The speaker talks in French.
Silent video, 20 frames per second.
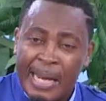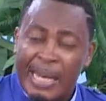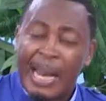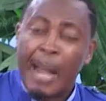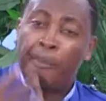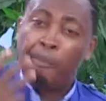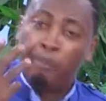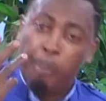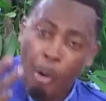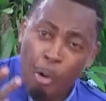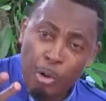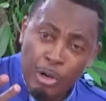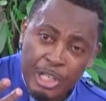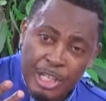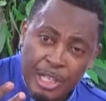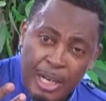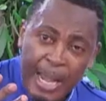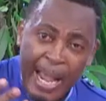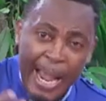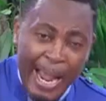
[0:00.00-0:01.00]
La
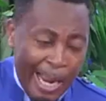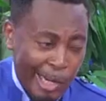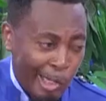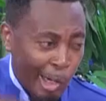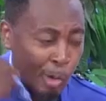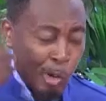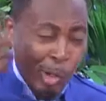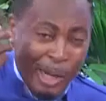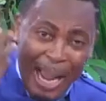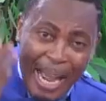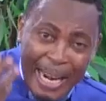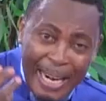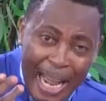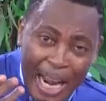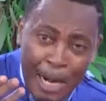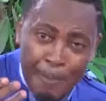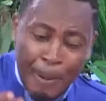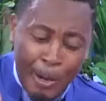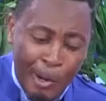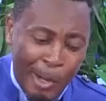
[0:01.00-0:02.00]
bouche est dans le
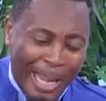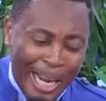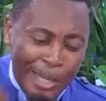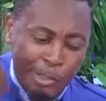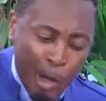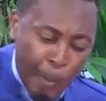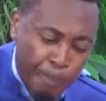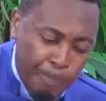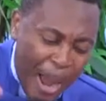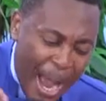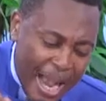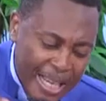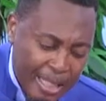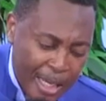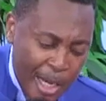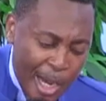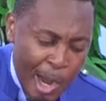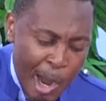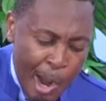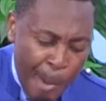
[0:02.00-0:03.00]
canal par lequel Dieu
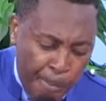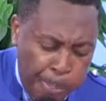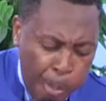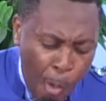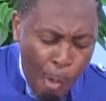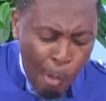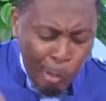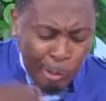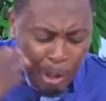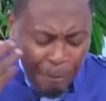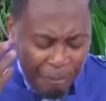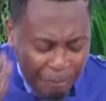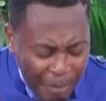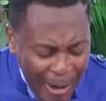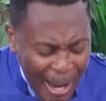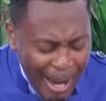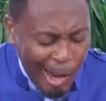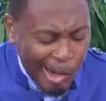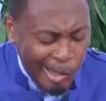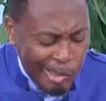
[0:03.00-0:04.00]
passe pour te
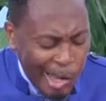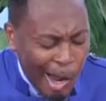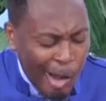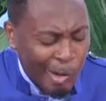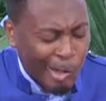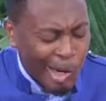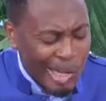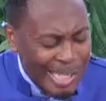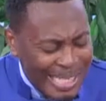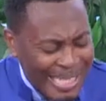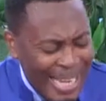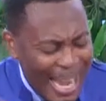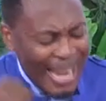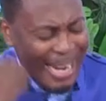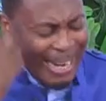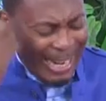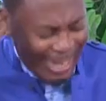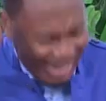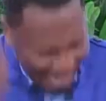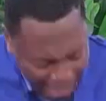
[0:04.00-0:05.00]
faire entendre ses
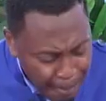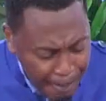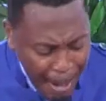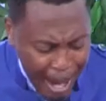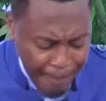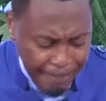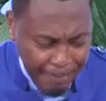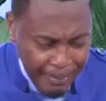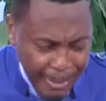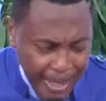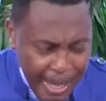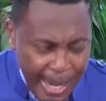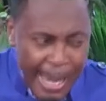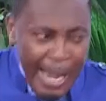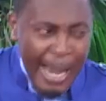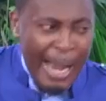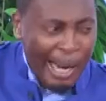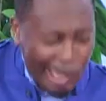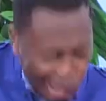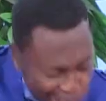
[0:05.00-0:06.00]
raiments.
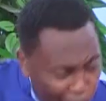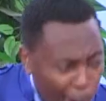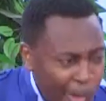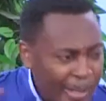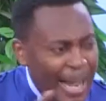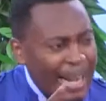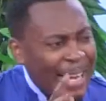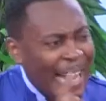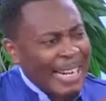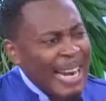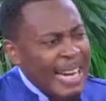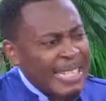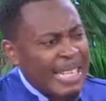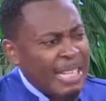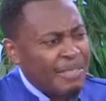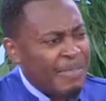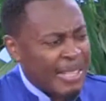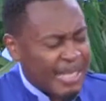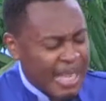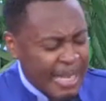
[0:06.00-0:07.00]
Et donc dans Galates
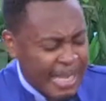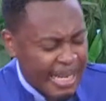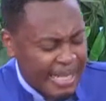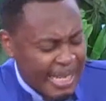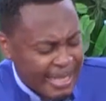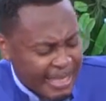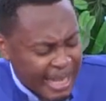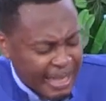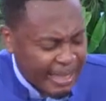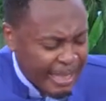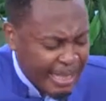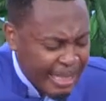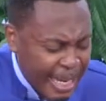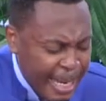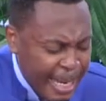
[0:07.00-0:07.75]
6, verset 6 à 7, il